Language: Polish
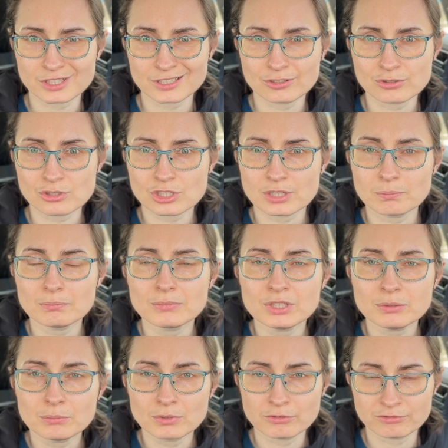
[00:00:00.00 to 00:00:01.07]
tego, że
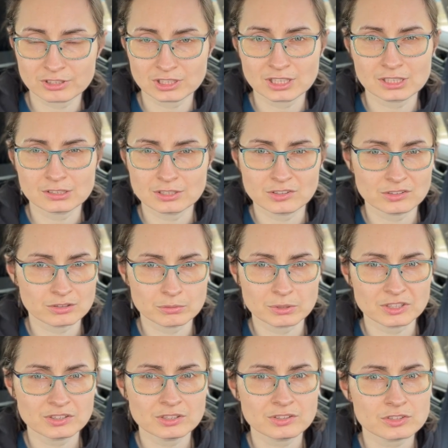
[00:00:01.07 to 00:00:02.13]
mimo fatalnej
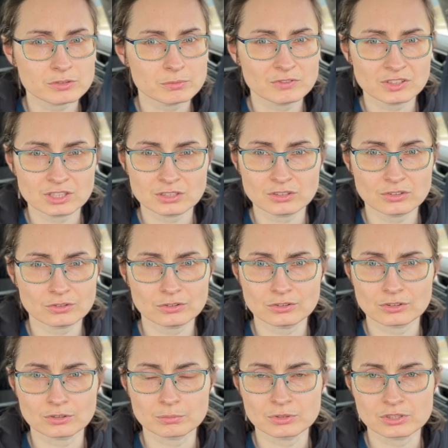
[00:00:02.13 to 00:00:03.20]
sytuacji jesteśmy w stanie coś
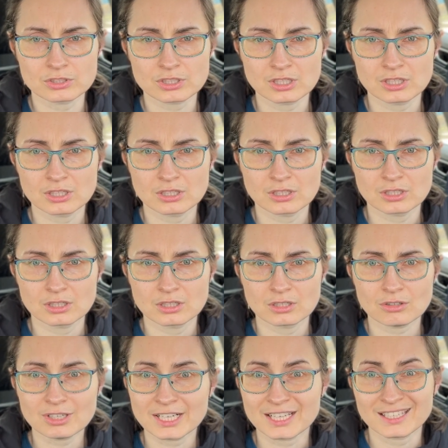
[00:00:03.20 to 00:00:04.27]
zrobić.
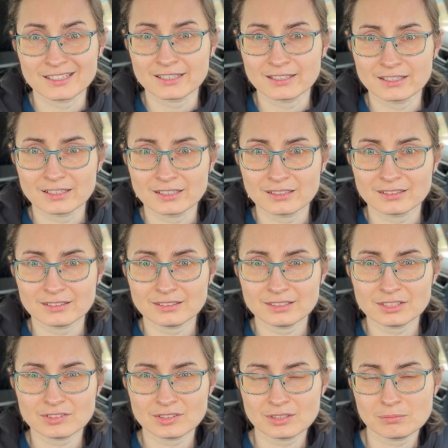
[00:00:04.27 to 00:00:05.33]
Okej, okay,
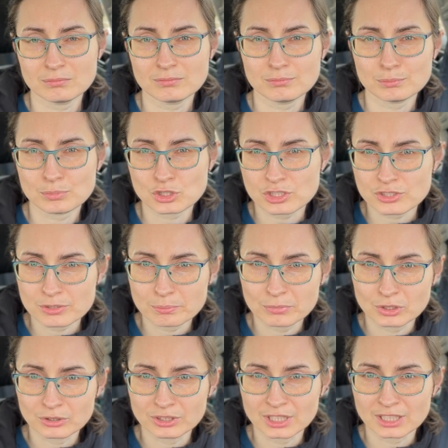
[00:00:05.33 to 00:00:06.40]
jestem
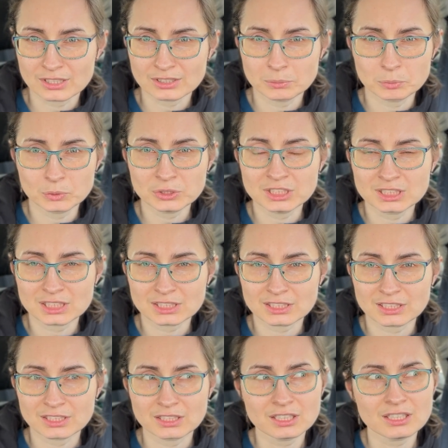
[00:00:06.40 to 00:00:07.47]
przeziębiona, nie pójdę na
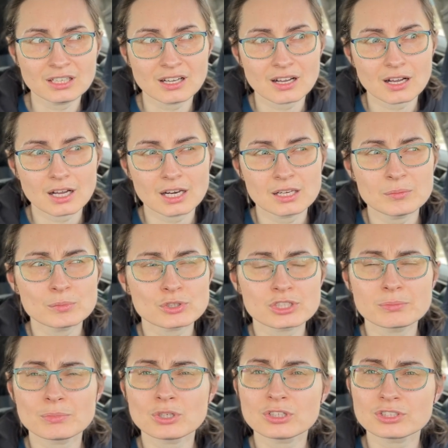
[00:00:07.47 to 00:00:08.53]
trening, ale może
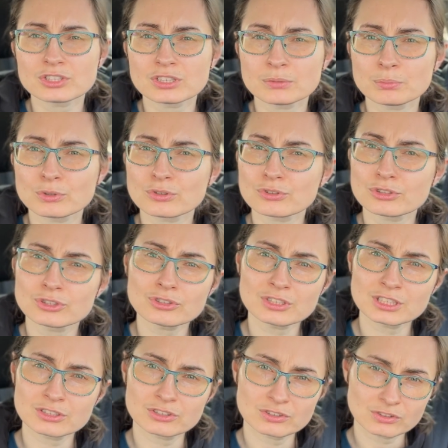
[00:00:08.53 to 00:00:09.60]
mogę się
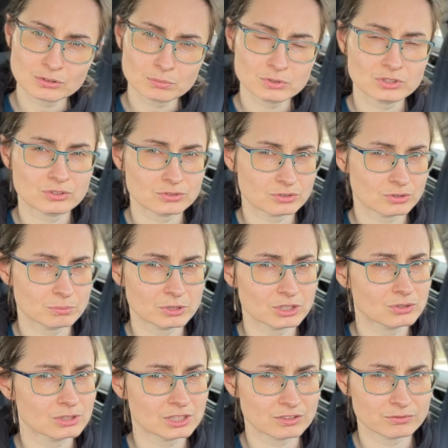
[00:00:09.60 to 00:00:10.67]
porozciągać i zrobić coś
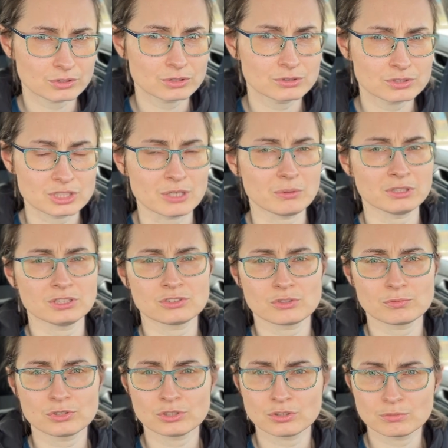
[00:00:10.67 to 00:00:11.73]
dobrego dla swojego ciała, tak
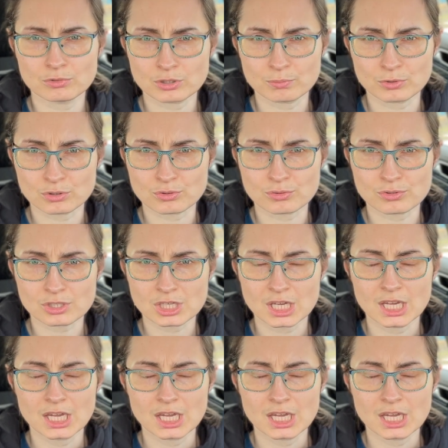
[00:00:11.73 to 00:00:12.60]
żeby się dobrze poczuć.